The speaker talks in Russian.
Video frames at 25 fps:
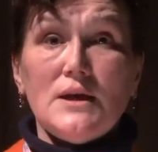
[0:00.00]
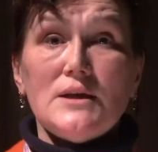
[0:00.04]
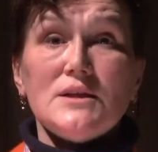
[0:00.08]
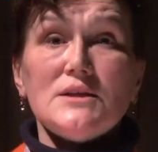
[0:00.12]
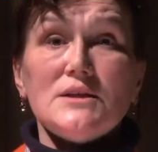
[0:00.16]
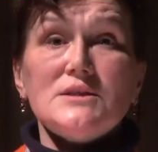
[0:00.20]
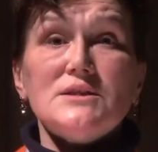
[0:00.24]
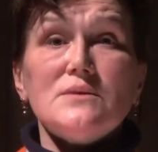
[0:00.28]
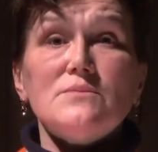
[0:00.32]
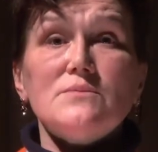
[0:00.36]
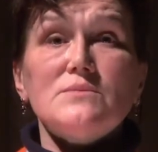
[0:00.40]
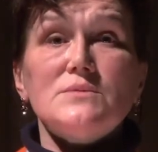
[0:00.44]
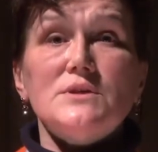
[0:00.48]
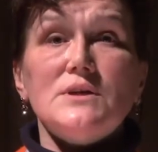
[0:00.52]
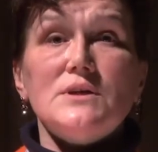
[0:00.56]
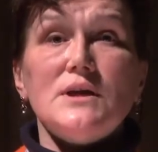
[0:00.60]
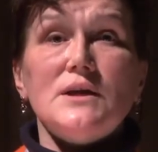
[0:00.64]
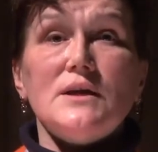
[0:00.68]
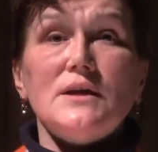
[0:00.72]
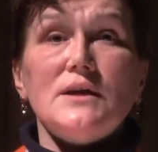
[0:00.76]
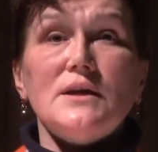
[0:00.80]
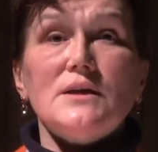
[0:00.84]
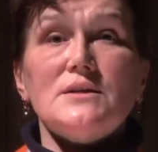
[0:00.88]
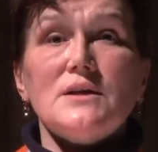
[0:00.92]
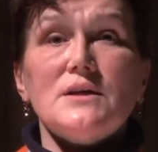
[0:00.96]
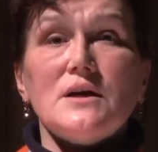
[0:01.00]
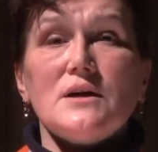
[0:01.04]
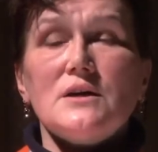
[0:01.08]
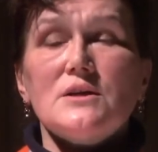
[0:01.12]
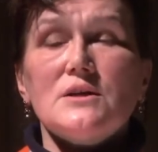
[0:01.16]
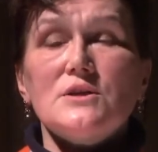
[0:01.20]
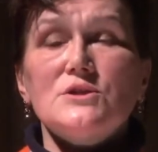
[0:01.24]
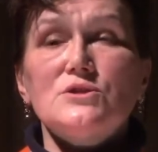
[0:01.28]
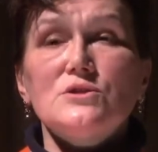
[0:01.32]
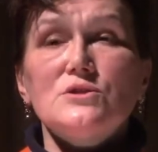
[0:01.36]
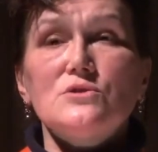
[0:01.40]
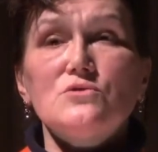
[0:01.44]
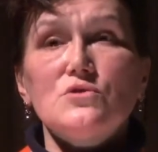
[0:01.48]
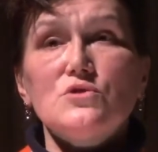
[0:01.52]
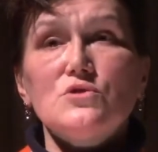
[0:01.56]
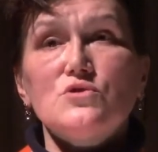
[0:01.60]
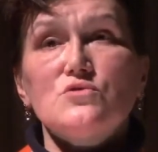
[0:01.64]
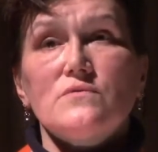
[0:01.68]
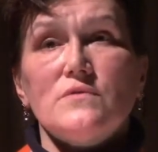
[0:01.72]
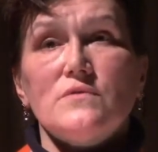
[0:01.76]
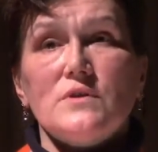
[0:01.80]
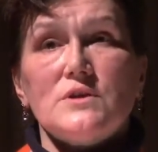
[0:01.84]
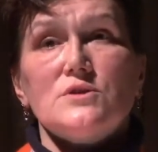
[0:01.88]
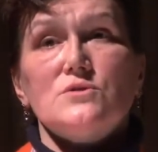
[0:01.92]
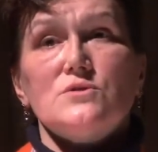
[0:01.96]
На самом деле это
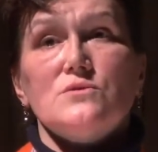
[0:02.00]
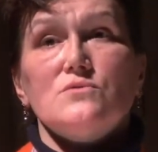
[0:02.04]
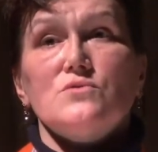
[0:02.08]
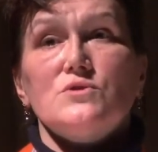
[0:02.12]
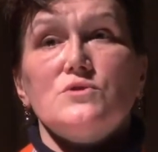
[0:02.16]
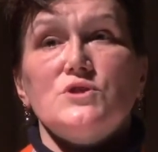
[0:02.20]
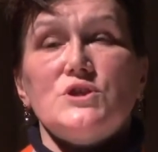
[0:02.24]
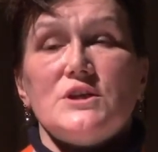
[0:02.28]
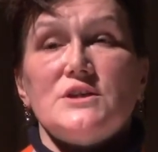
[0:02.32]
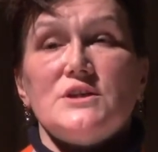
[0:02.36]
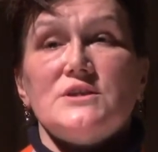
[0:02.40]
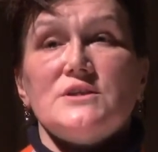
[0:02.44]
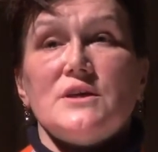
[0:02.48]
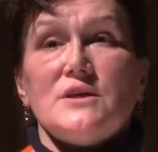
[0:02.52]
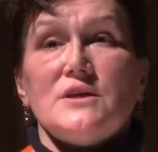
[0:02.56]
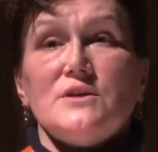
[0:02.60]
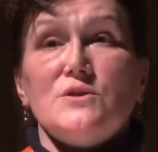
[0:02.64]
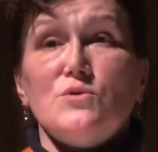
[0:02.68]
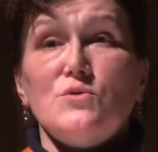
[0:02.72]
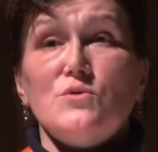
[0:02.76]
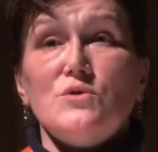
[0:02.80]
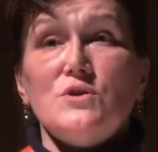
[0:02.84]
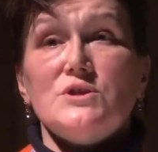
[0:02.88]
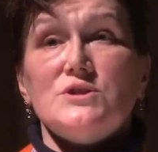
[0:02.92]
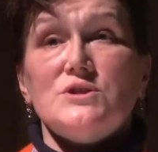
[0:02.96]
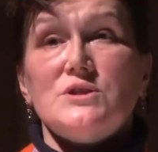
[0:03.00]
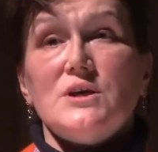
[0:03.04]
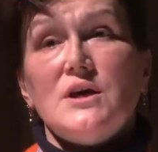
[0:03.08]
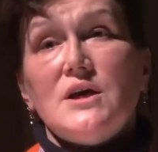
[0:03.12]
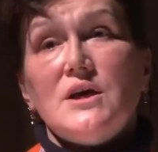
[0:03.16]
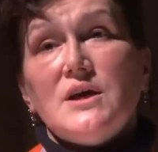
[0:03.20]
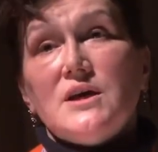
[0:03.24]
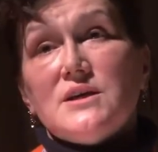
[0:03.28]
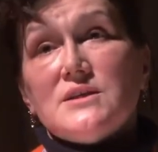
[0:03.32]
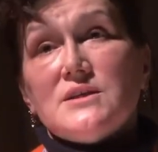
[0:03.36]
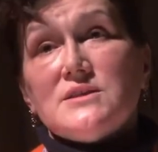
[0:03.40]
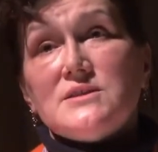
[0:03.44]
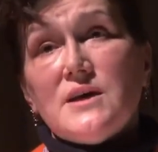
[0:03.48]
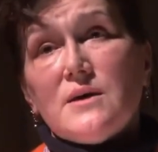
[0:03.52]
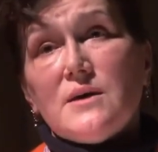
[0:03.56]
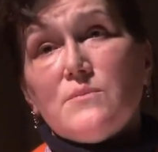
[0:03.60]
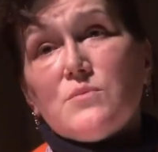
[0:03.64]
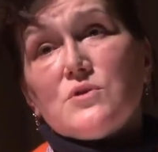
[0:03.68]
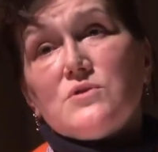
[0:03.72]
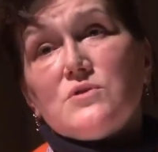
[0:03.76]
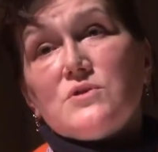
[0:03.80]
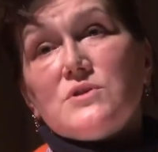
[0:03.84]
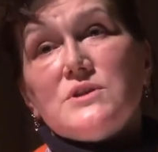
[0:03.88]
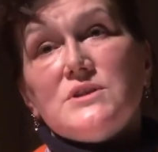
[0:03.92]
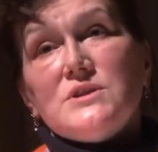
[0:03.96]
агроциноз у вас на участке, то есть
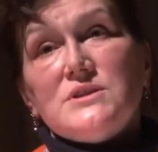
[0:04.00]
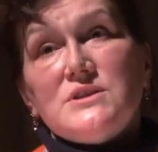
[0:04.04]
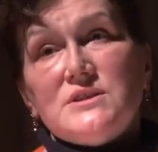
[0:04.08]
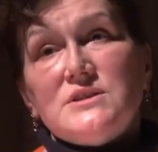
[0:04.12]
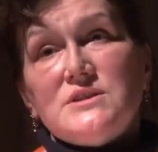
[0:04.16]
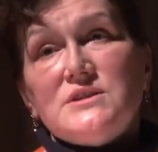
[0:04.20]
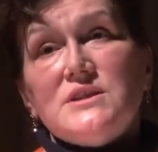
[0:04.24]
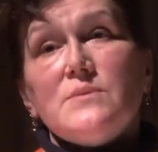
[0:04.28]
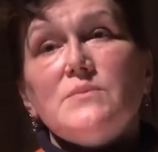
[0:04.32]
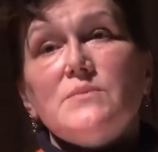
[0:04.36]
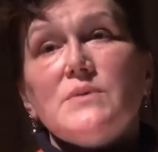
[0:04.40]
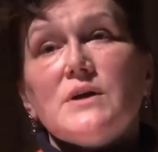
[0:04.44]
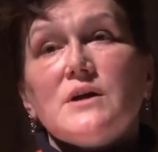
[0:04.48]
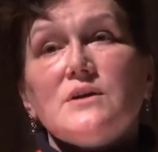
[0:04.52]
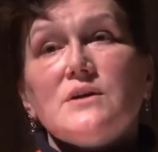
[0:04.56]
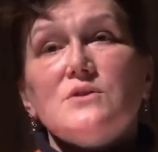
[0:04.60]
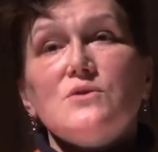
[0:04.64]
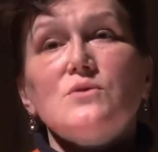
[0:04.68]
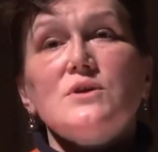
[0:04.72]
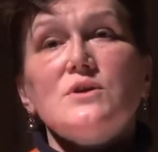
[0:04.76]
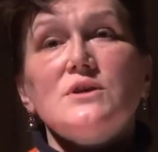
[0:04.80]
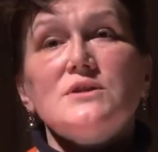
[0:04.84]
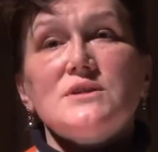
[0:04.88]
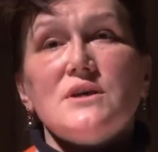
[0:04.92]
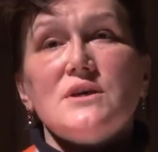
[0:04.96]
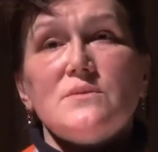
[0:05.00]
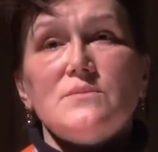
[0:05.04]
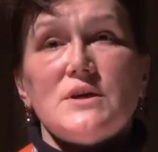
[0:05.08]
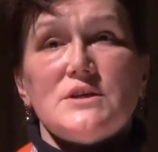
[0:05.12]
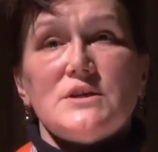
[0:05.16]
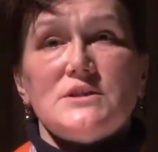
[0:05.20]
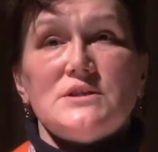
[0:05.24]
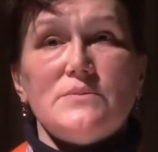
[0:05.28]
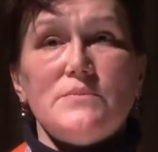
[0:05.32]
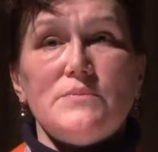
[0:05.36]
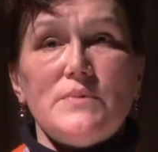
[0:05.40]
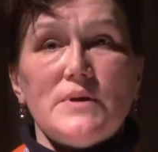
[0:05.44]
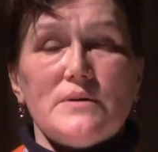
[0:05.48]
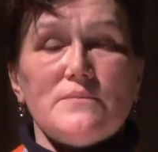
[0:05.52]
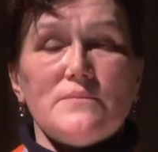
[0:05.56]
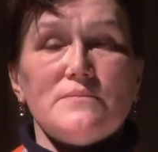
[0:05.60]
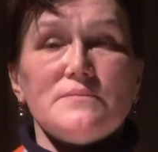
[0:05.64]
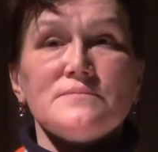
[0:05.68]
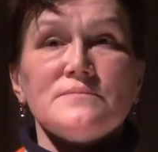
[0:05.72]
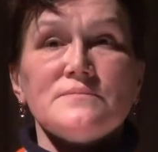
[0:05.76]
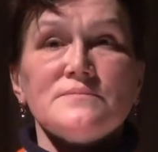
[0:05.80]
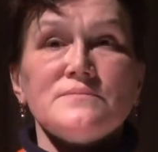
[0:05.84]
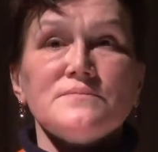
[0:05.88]
замкнутая система, которая сама себя